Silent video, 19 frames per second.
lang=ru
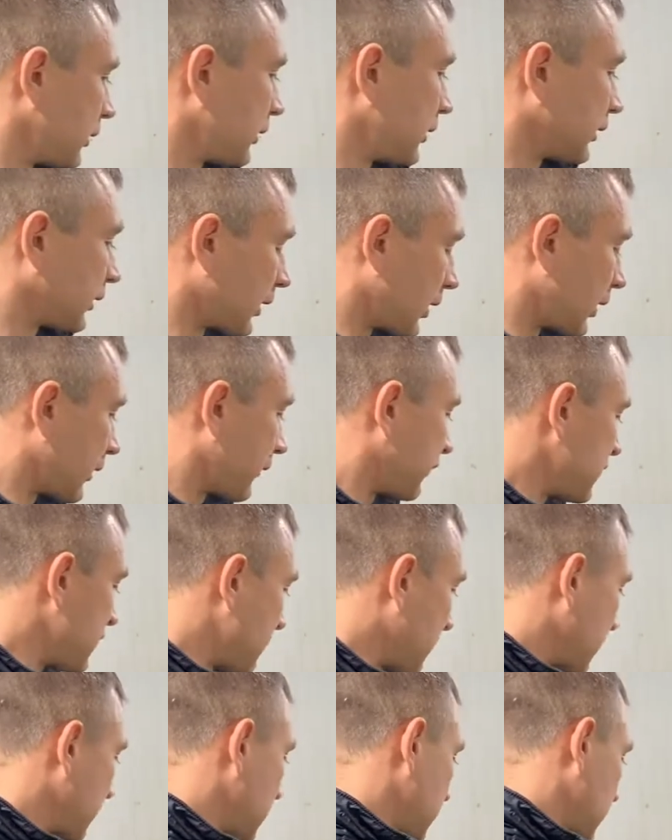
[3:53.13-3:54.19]
это
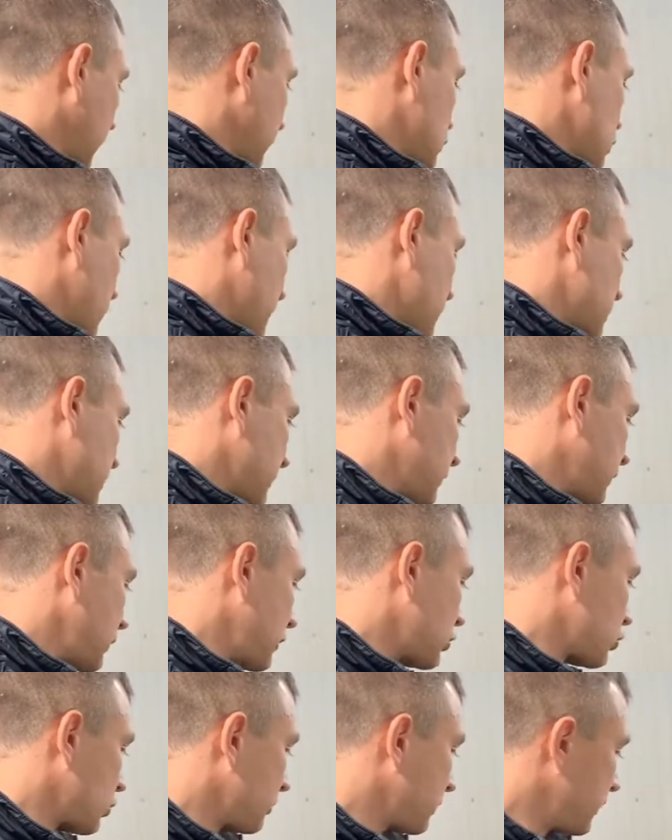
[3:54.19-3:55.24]
внимательно все
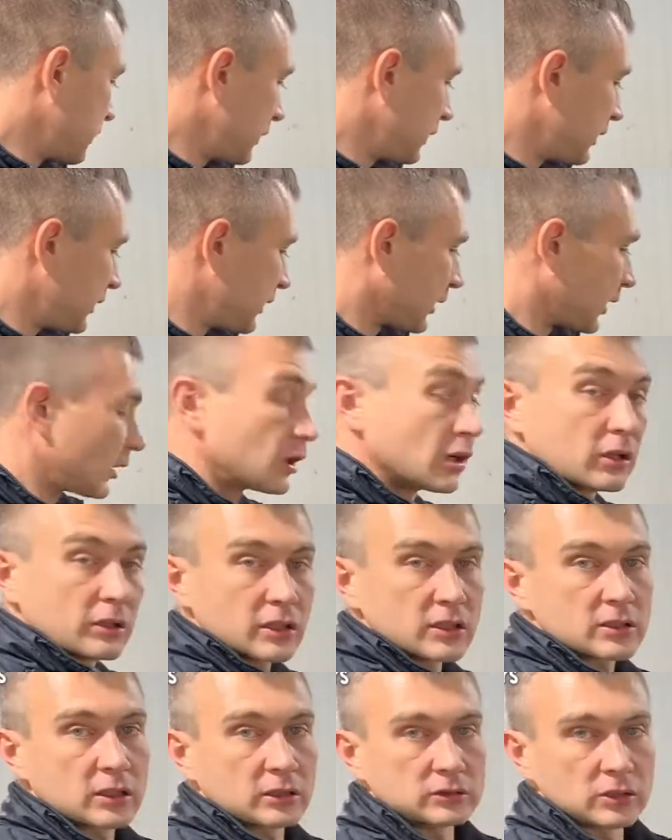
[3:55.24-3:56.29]
посмотреть, чтобы нигде никаких
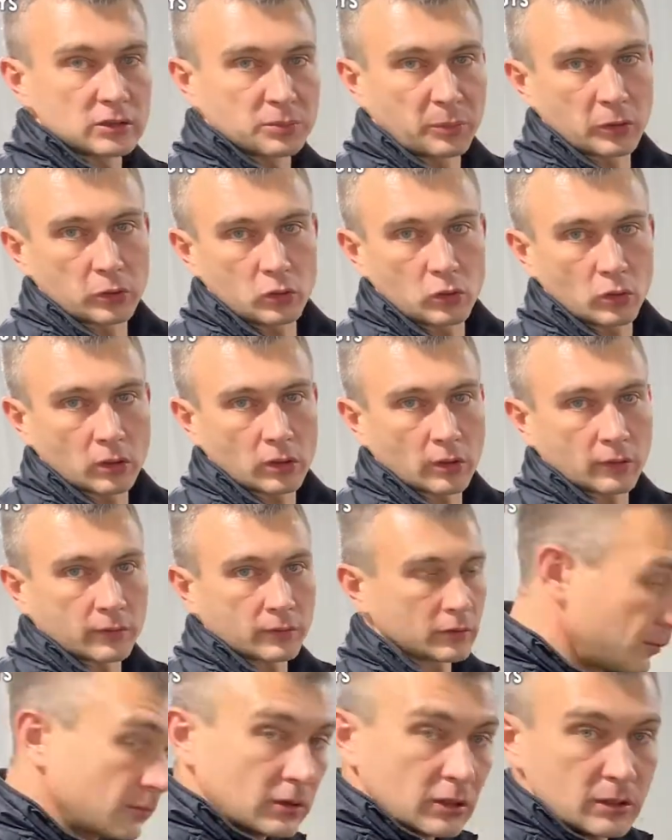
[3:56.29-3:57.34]
не осталось подтеков,
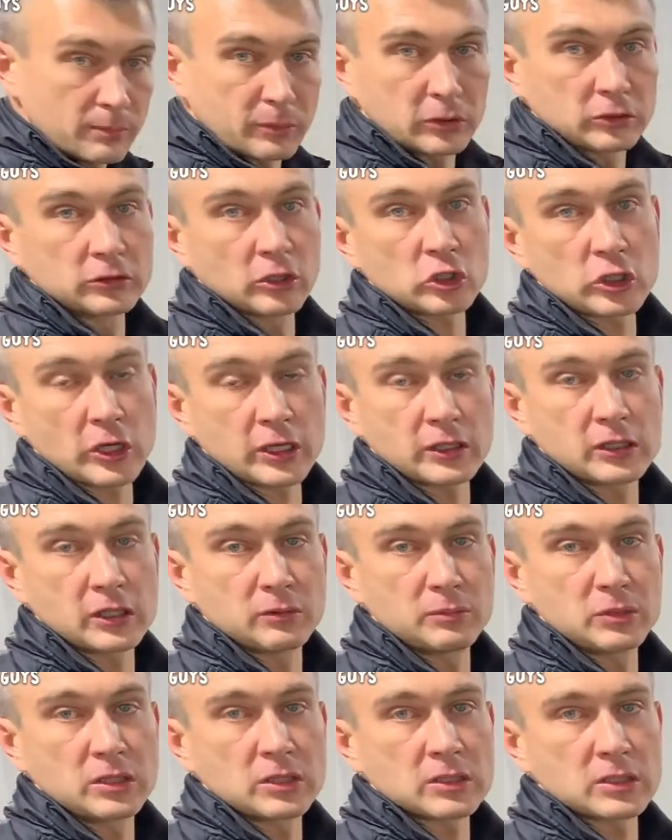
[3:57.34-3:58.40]
и приглашайте
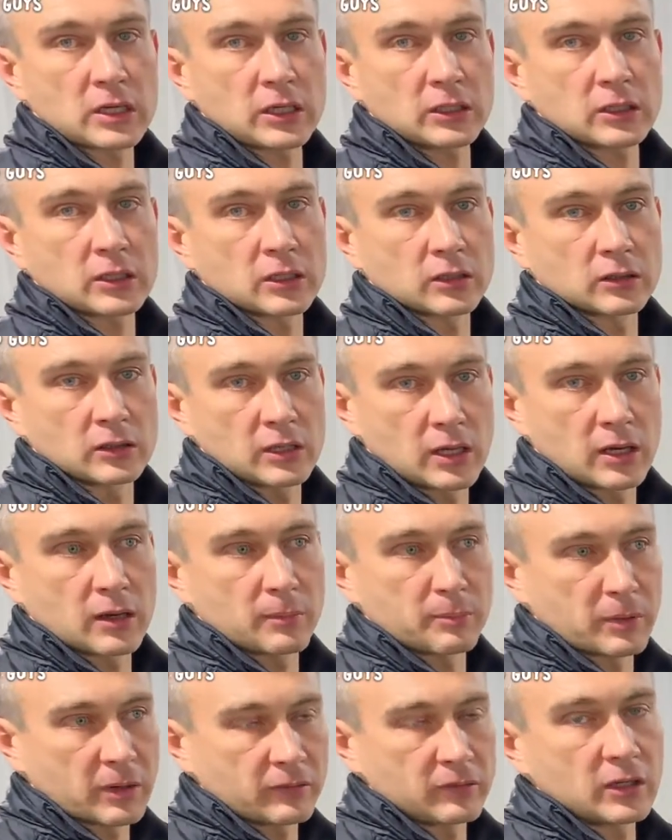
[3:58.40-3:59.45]
администратора
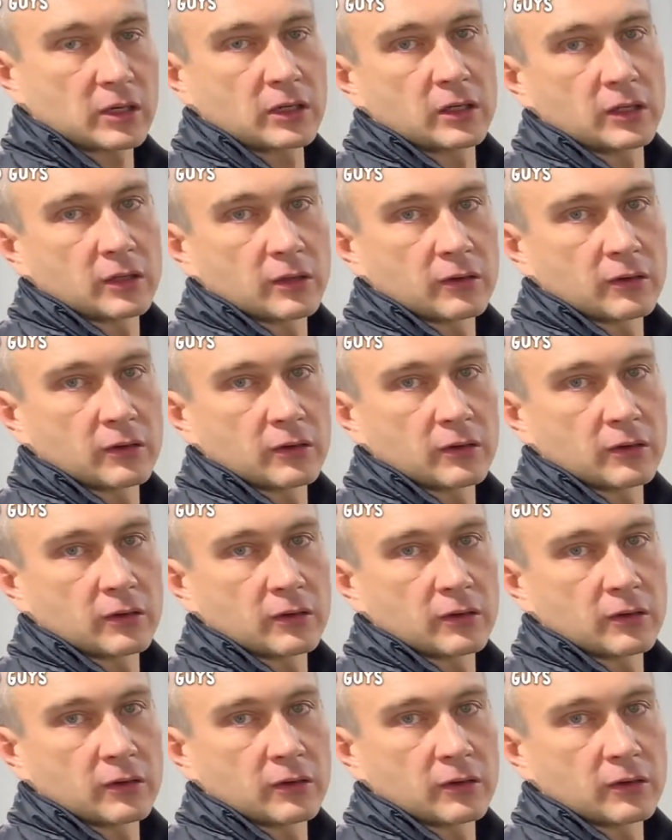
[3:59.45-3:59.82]
для проверки